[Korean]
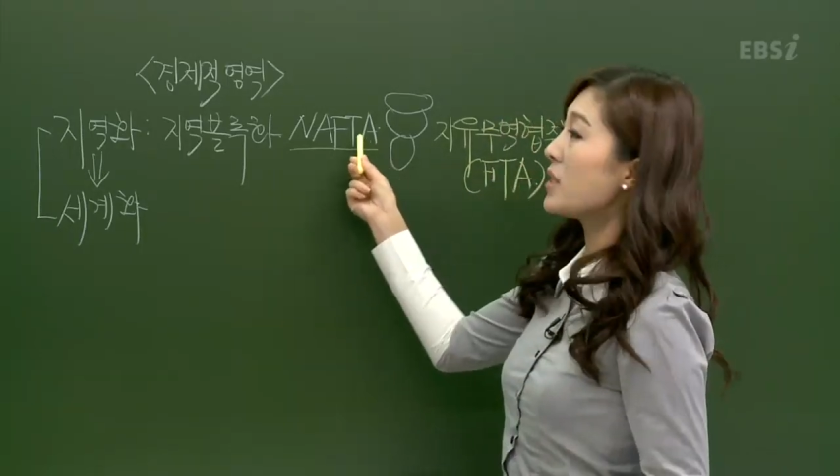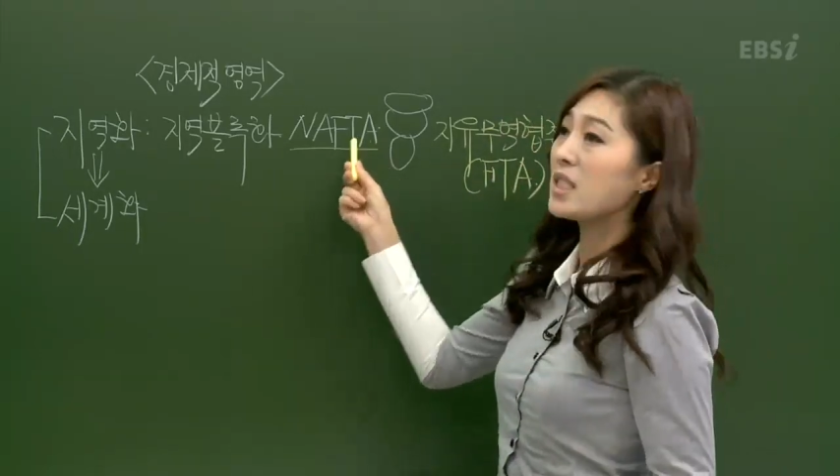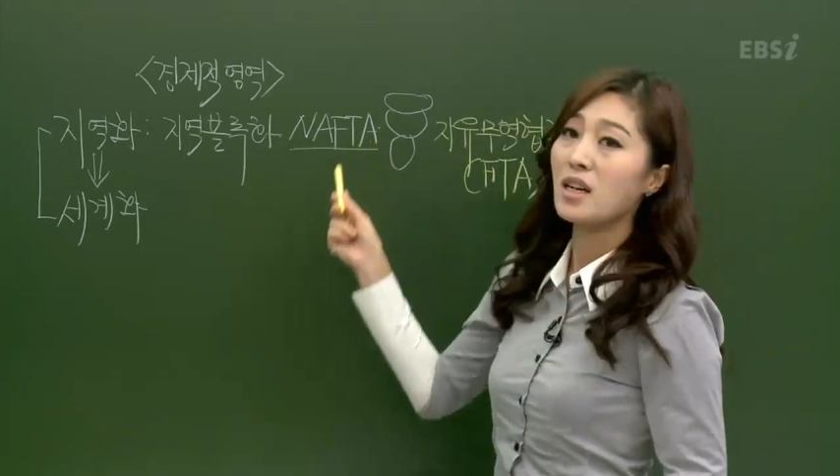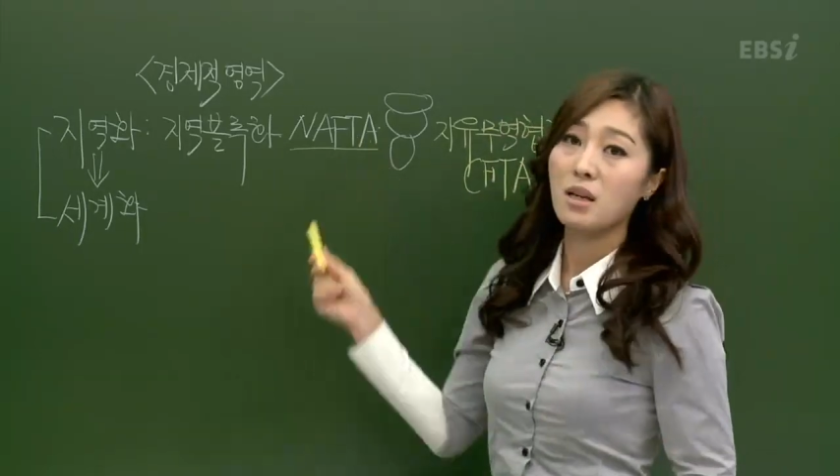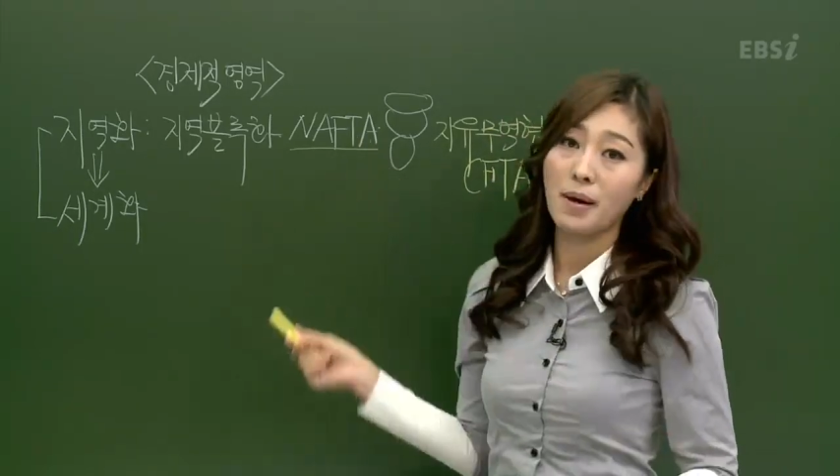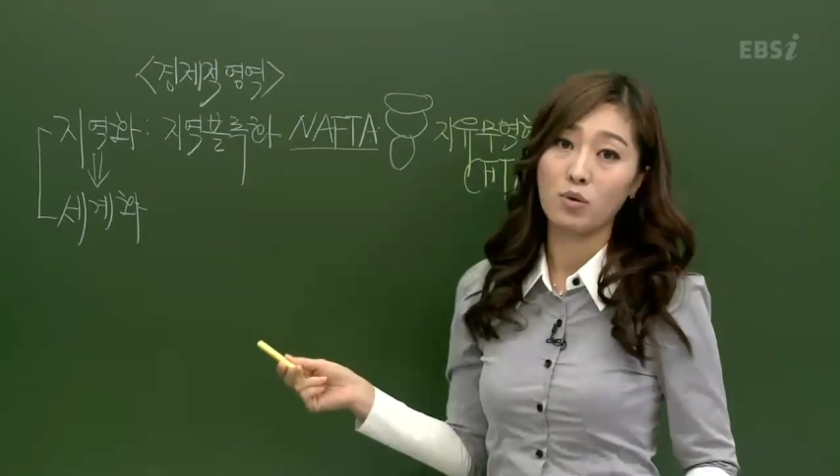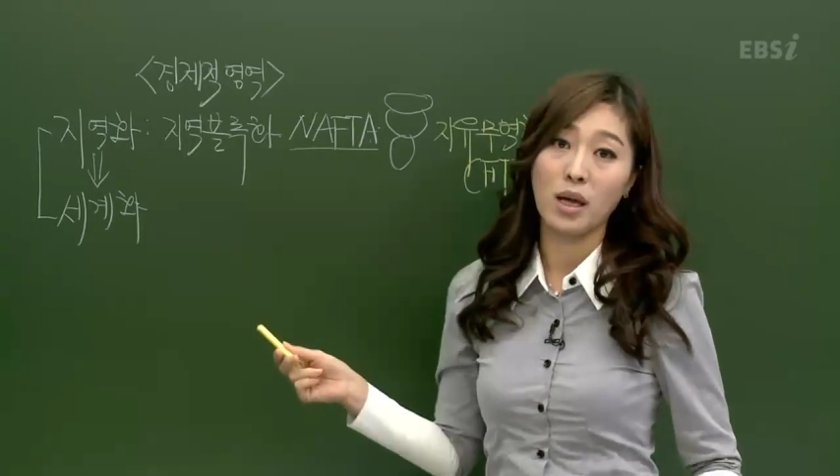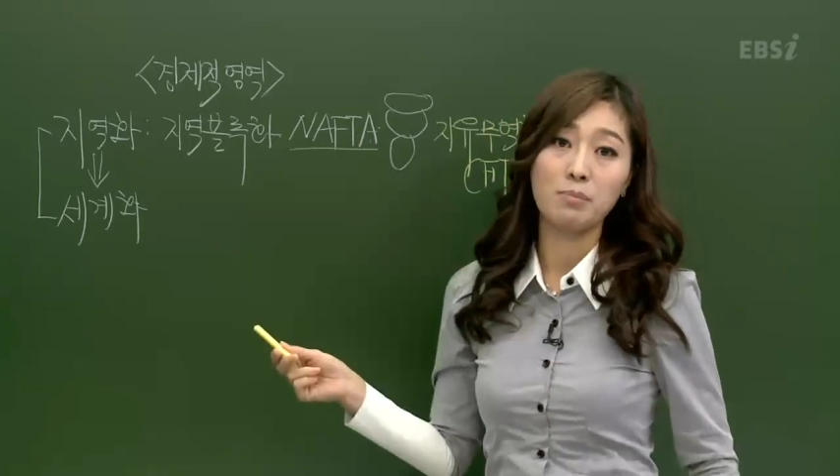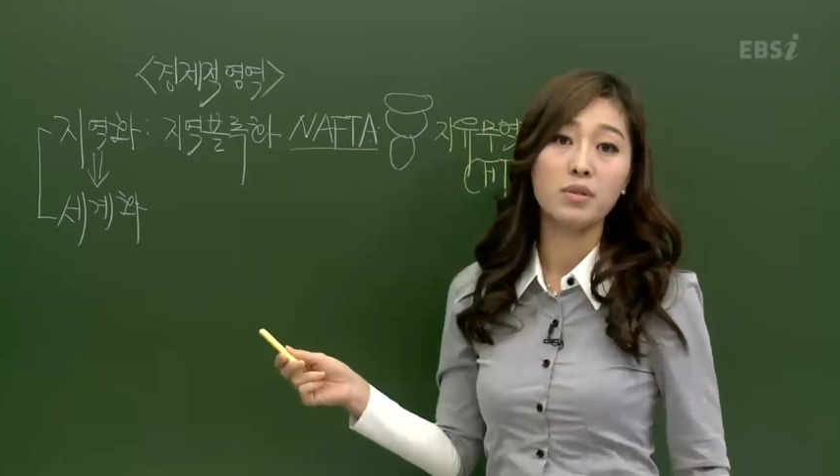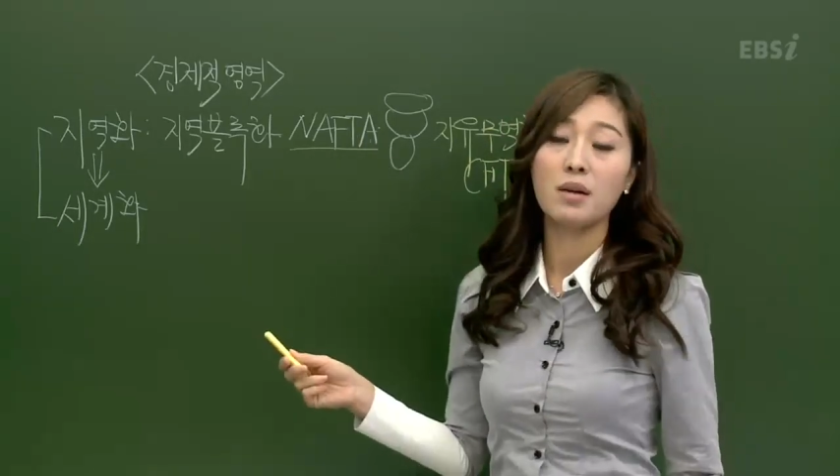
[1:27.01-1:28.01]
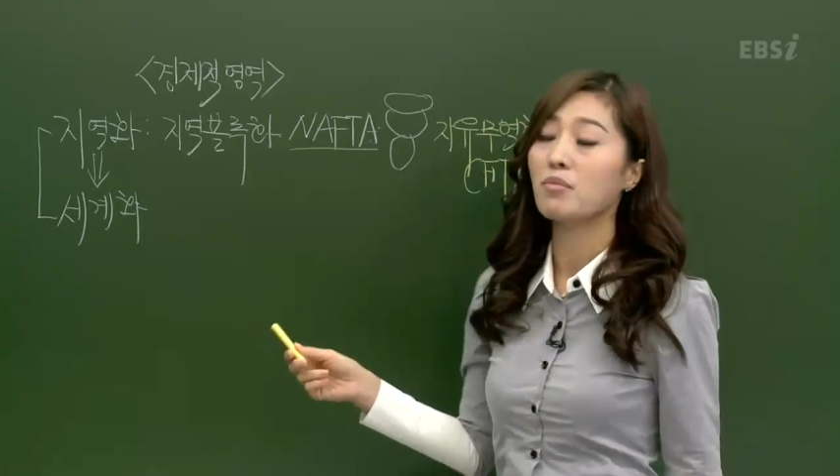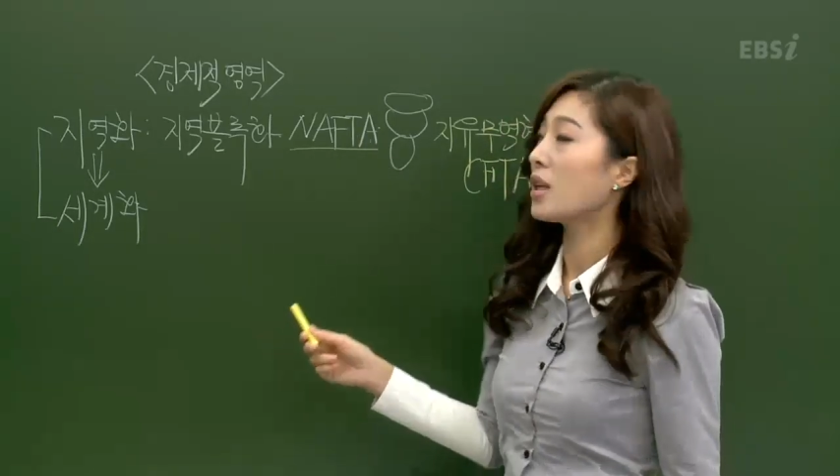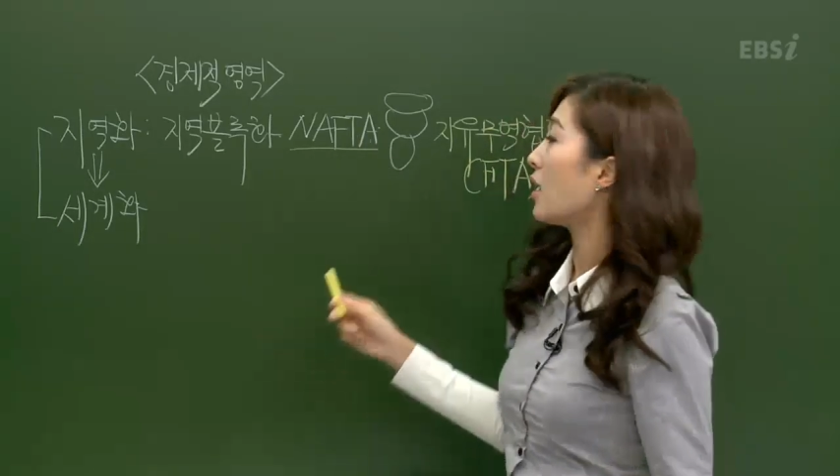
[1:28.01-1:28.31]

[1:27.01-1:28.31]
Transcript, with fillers: 시작이 바로 나프타입니다.